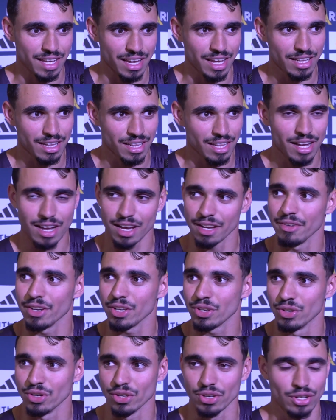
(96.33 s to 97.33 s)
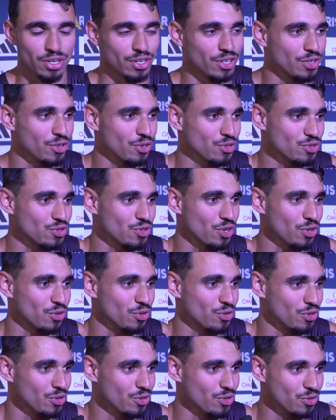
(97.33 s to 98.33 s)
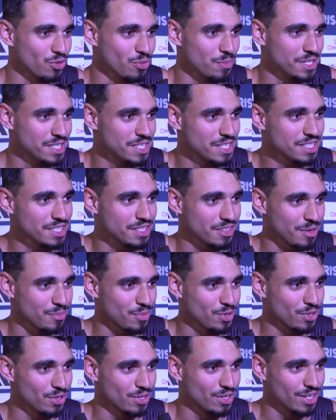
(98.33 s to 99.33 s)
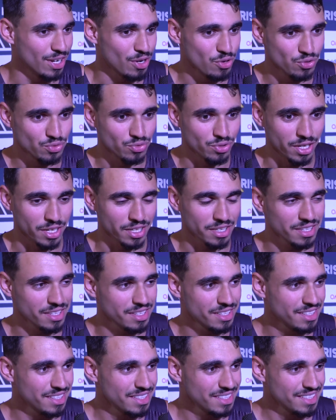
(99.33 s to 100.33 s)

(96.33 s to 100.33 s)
être là avec, dans ce genre de, de meeting, c'est vraiment là où je voudrais être.